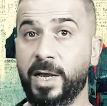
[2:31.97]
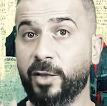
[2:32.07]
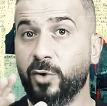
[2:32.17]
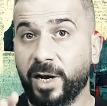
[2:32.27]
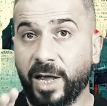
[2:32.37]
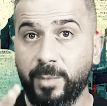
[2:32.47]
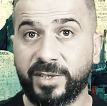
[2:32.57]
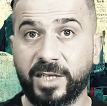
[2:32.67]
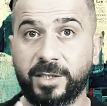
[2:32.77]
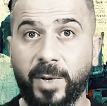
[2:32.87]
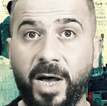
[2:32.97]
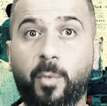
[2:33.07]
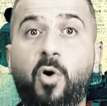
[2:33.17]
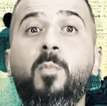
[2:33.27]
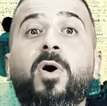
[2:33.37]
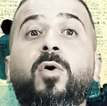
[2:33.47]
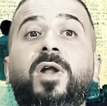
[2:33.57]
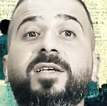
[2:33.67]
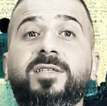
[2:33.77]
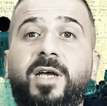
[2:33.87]
هدول الخمس أسباب هم
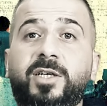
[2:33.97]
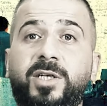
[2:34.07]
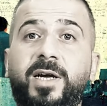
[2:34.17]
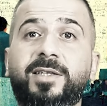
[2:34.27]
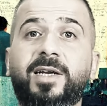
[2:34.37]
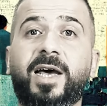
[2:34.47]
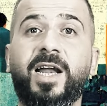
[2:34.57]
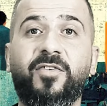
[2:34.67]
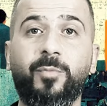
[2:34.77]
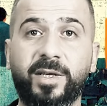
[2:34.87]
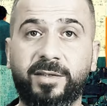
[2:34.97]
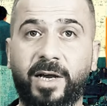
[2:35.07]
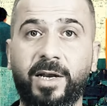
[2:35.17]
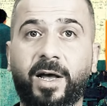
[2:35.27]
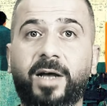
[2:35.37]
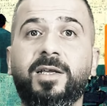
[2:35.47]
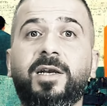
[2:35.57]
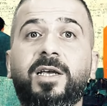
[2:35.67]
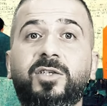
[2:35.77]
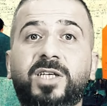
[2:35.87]
خلاصة عشرات الآلاف من التعليقات
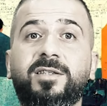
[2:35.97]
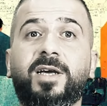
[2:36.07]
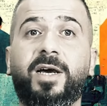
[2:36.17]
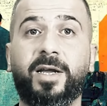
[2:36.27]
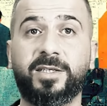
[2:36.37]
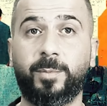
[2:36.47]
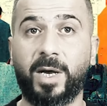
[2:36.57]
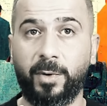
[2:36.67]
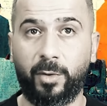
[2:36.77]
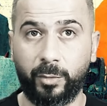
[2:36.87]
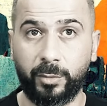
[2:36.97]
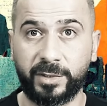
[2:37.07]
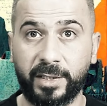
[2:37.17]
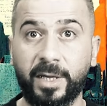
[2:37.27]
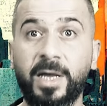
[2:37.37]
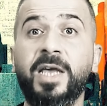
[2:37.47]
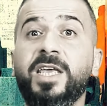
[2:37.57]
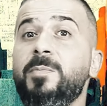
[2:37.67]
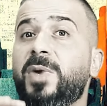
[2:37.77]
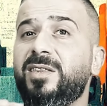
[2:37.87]
اللي إجتني عن أسباب العنوسة
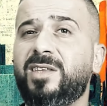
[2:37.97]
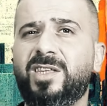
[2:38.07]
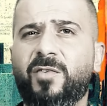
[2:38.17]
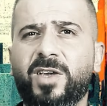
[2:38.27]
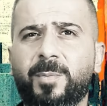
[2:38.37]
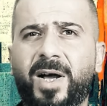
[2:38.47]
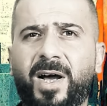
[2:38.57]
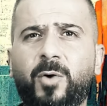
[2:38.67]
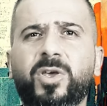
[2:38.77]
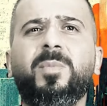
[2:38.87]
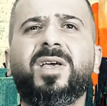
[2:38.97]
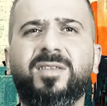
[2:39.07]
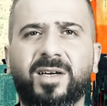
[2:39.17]
يمكن تتفق معها ويمكن